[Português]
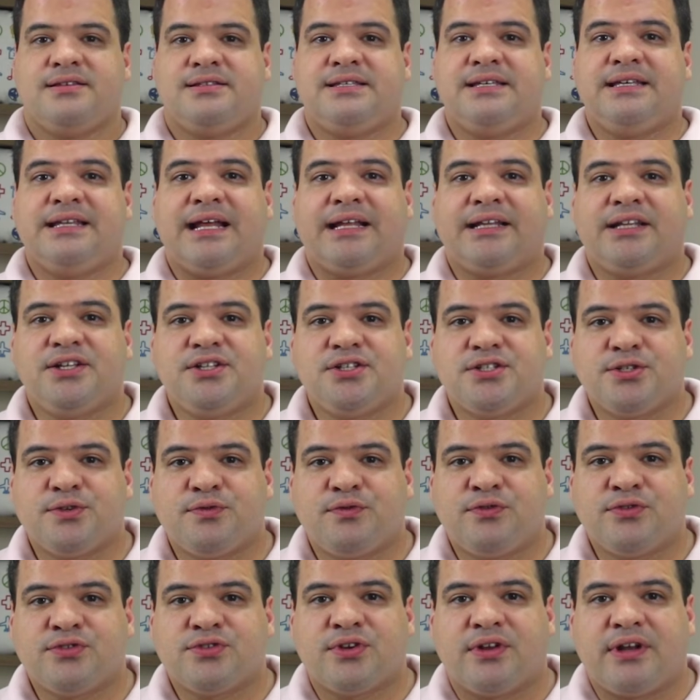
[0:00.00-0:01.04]
Se nada disso
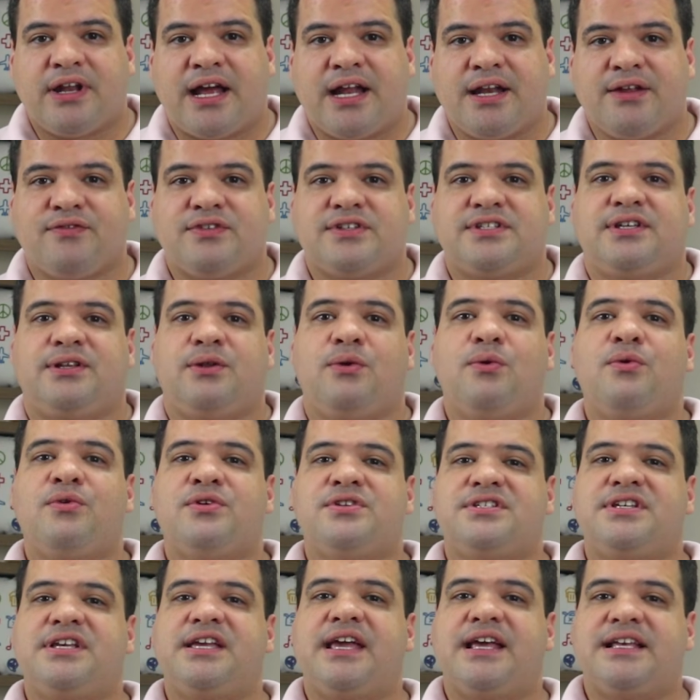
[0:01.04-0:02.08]
funcionar e você não
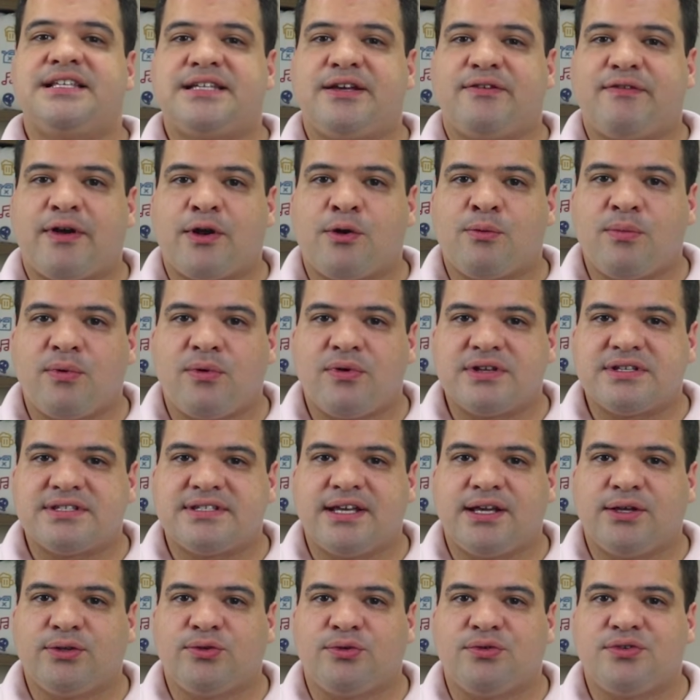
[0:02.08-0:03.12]
conseguir reservar um bom
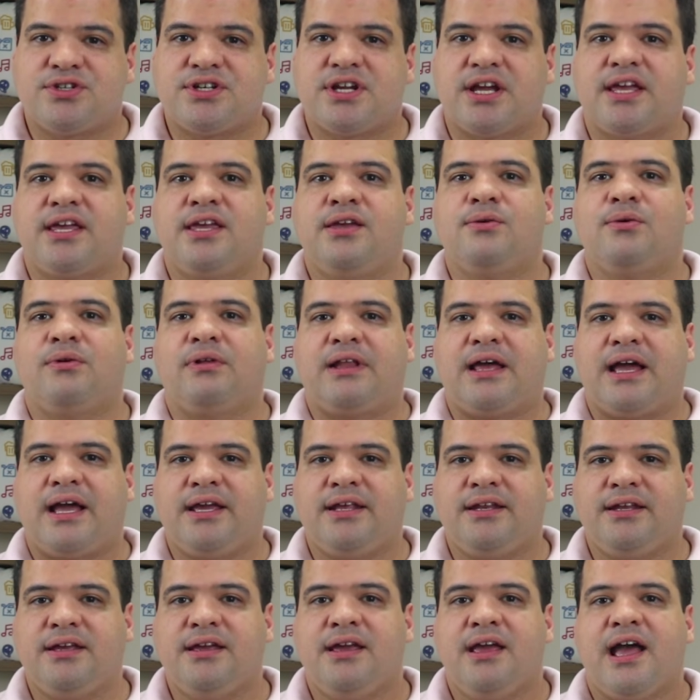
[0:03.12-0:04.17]
assento no check-in
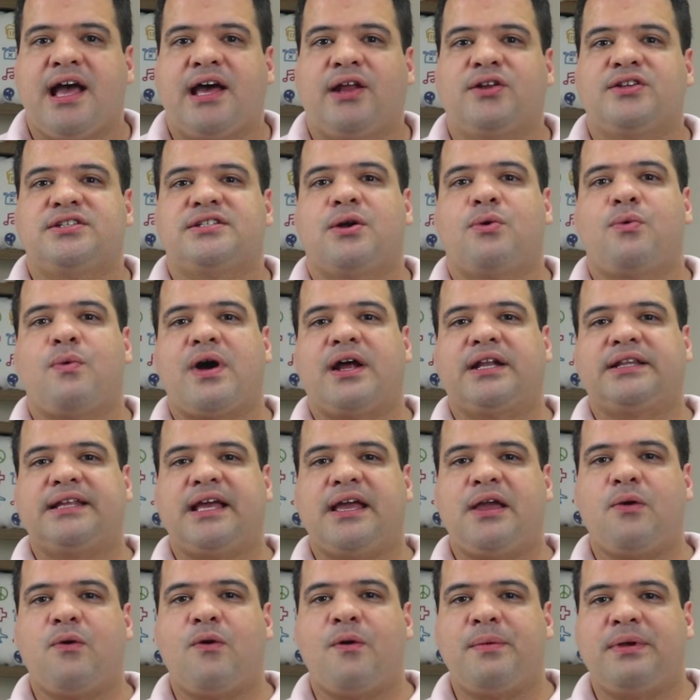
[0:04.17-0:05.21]
online, a nossa quarta
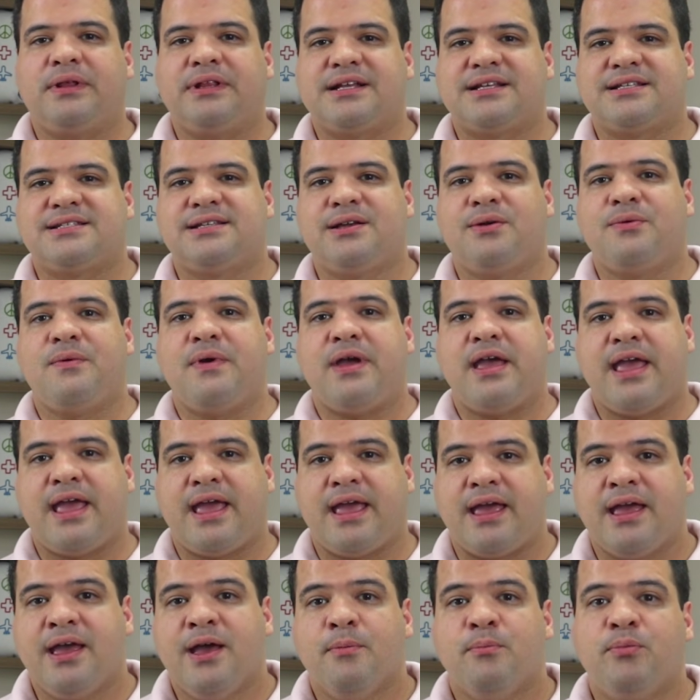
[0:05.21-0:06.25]
recomendação
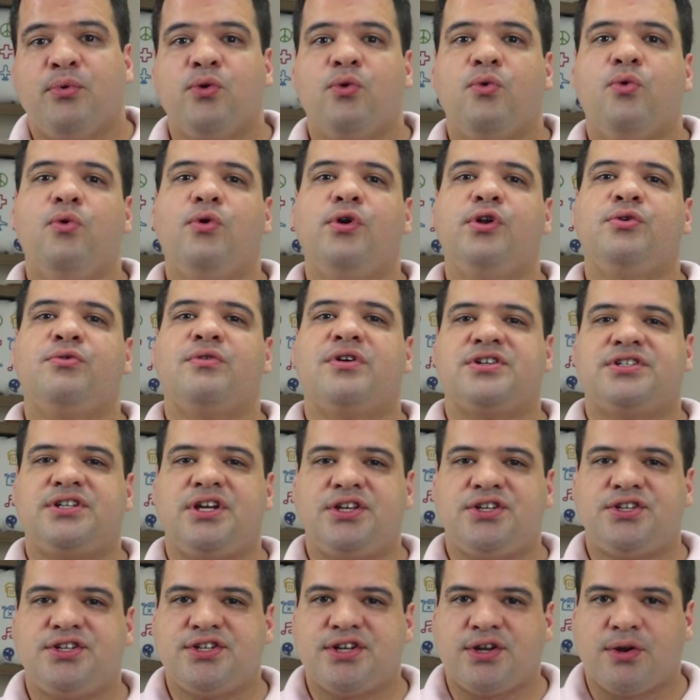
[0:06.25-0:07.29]
é procure um
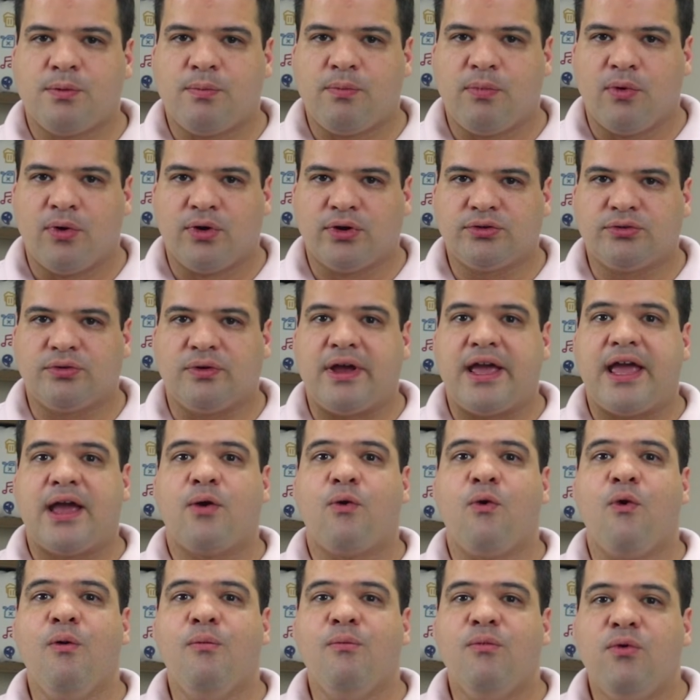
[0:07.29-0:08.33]
agente de aeroporto. É
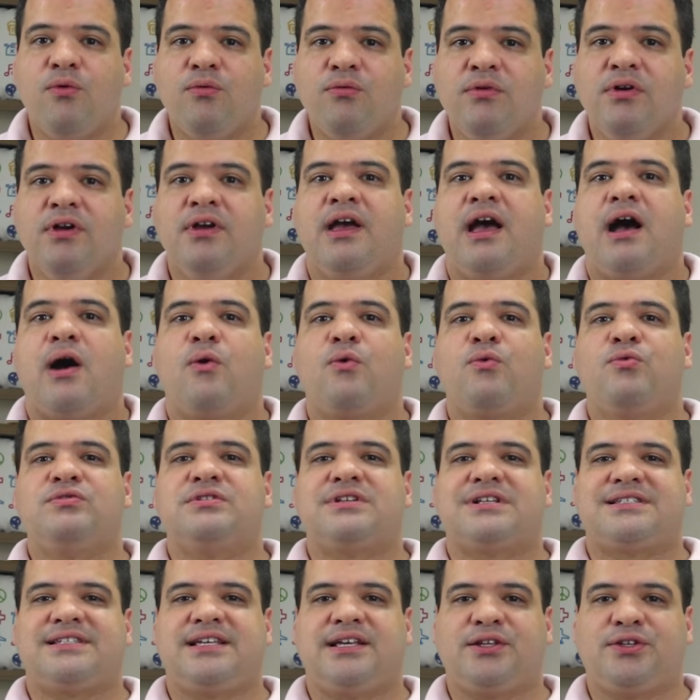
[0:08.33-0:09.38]
comum
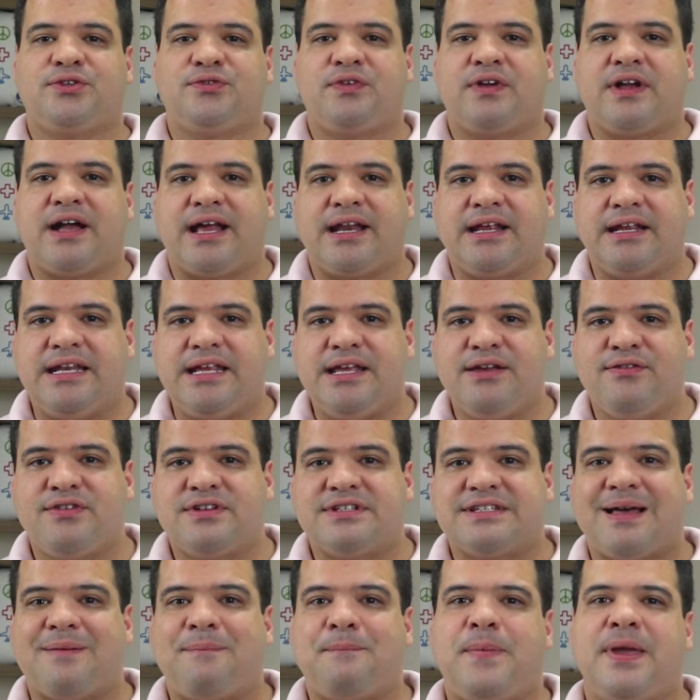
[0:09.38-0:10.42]
alguns assentos ficarem
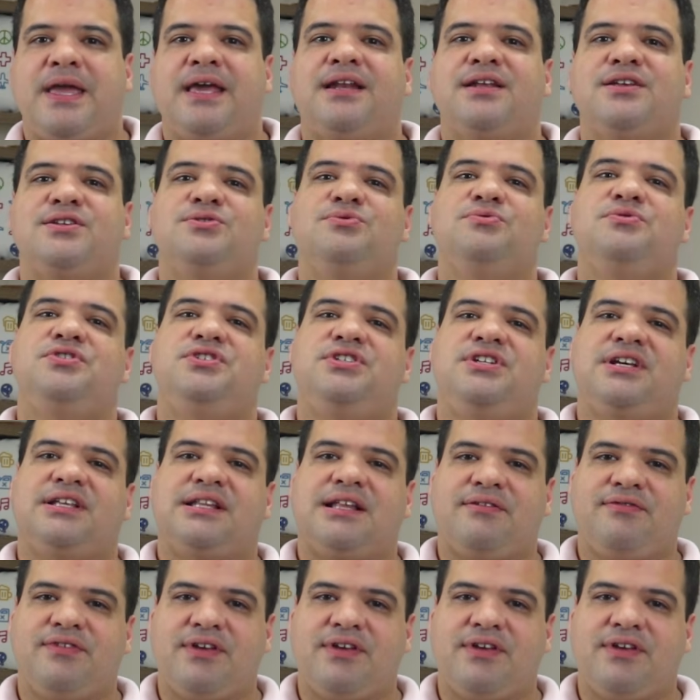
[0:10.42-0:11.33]
livres apenas no dia da